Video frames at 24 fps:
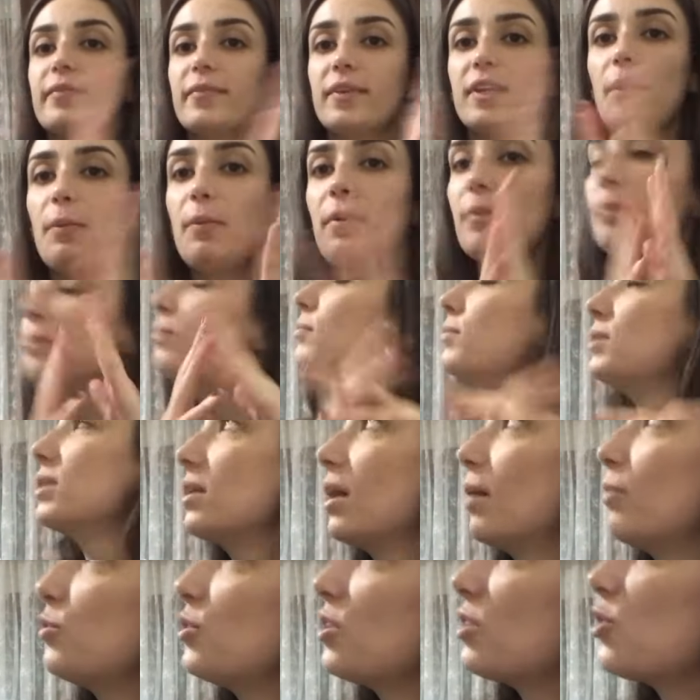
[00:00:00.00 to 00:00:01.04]
Tamam biz
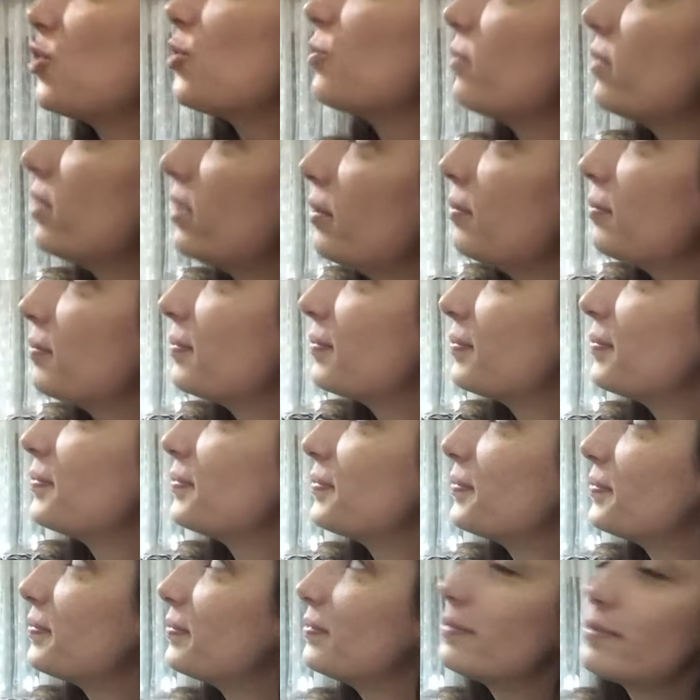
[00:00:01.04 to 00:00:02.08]
ne yapacağız şimdi?
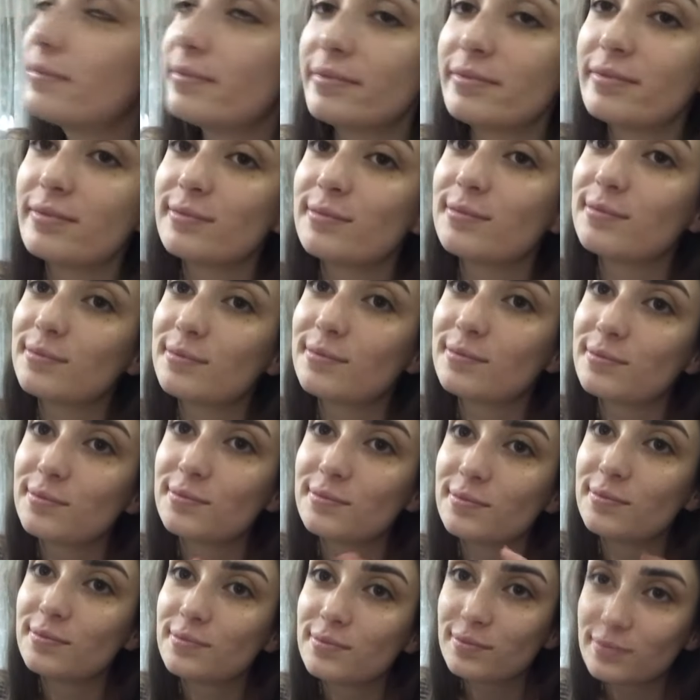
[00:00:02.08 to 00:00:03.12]
Biraz
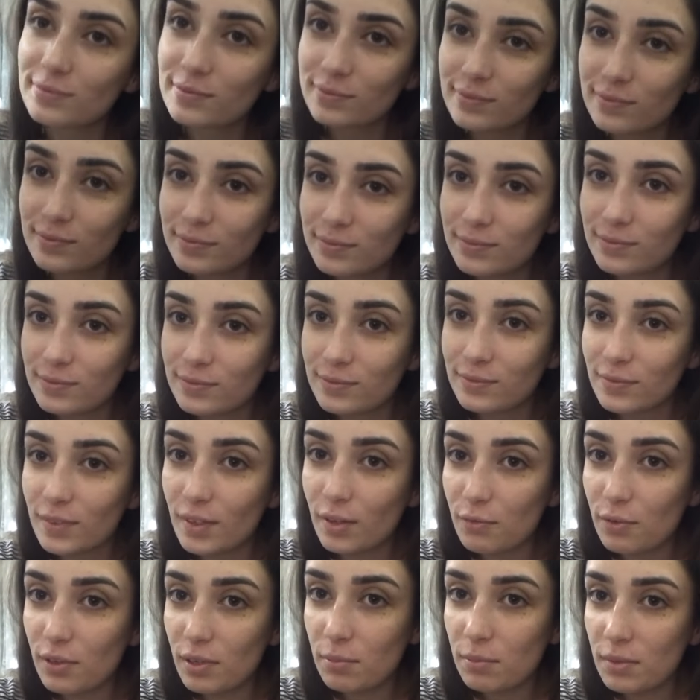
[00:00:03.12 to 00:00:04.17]
film izleyip
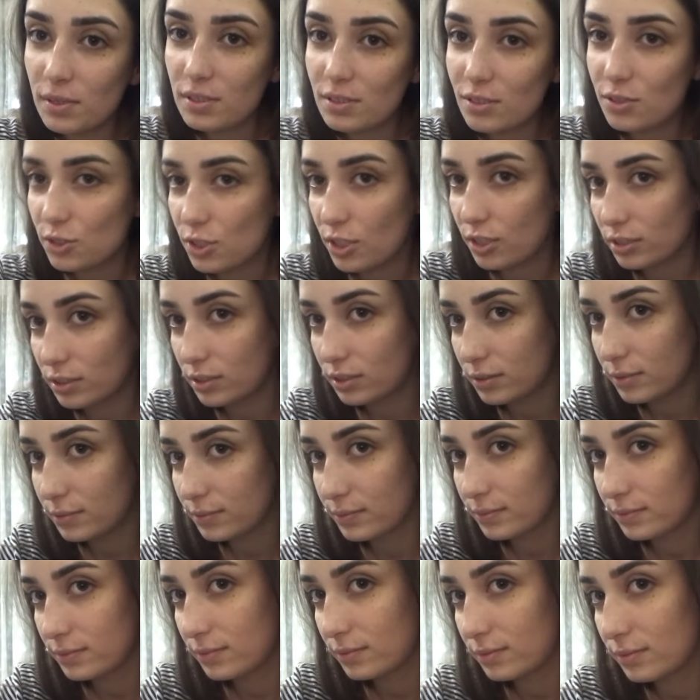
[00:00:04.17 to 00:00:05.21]
Film mi izleyeceğiz?
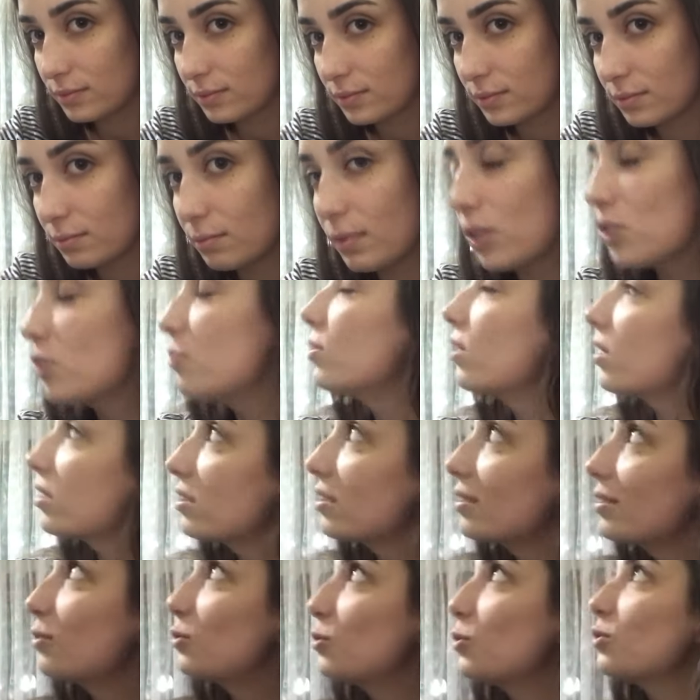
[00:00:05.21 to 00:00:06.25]
Evet. Bence biraz
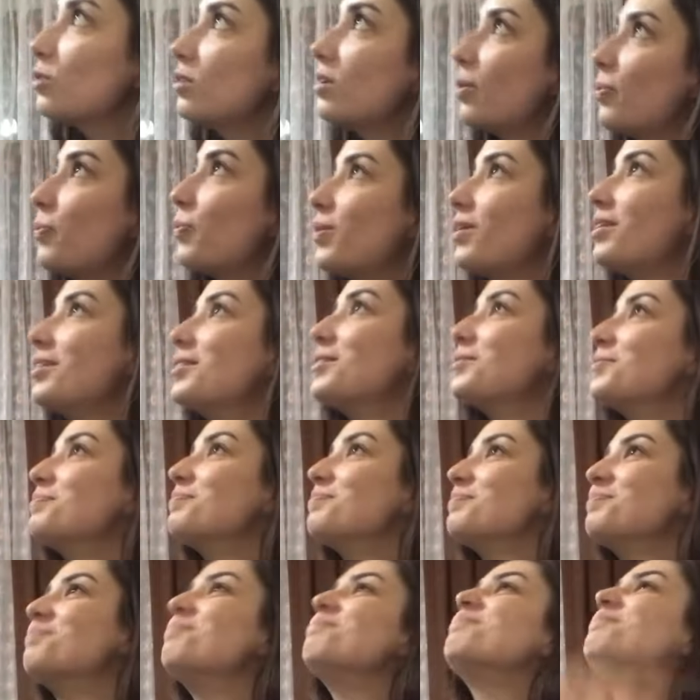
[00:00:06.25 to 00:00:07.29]
dedikodu yapalım.
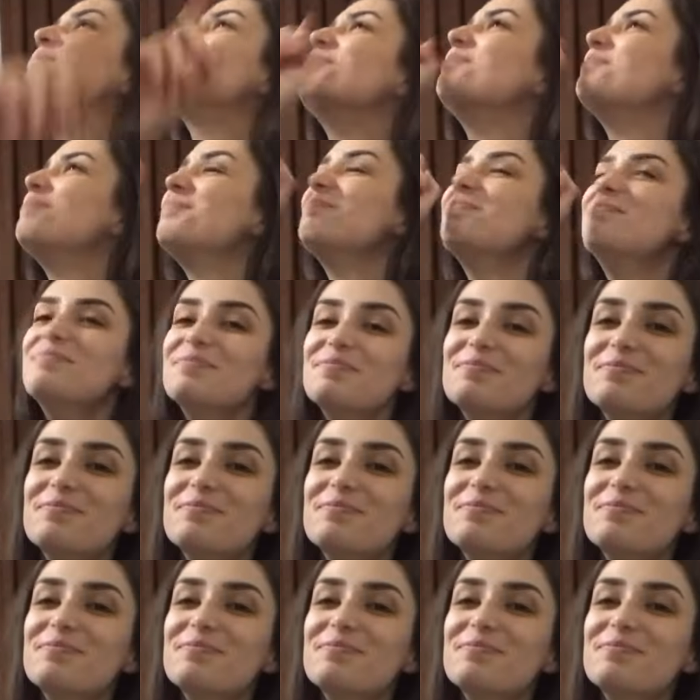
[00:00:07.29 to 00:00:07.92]
Dedikodu yapıp doğru.